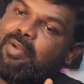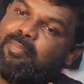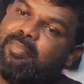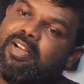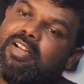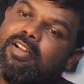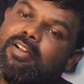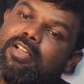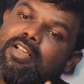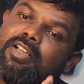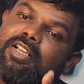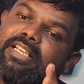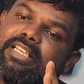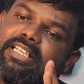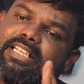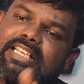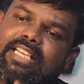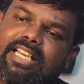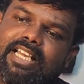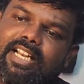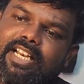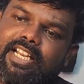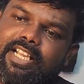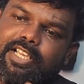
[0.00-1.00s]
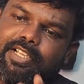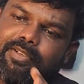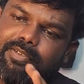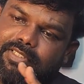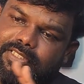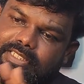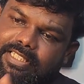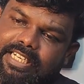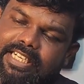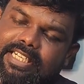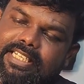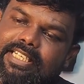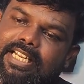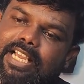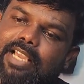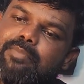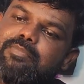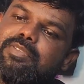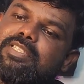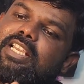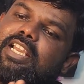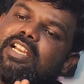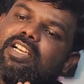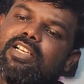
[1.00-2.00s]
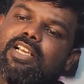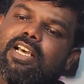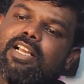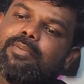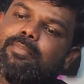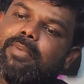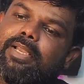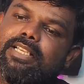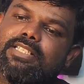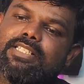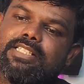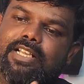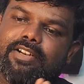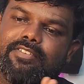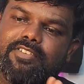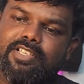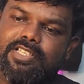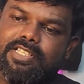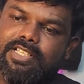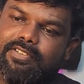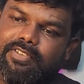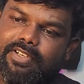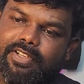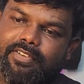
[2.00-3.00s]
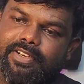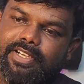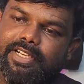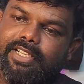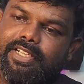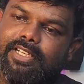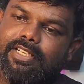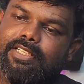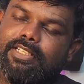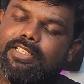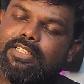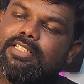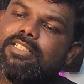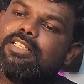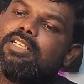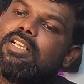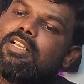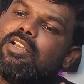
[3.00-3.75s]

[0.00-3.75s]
ஆமா இயர்லி த்ரீ டைம்ஸ் என்டார் பைக் சர்வீஸுக்கு விட வேண்டியிருக்கு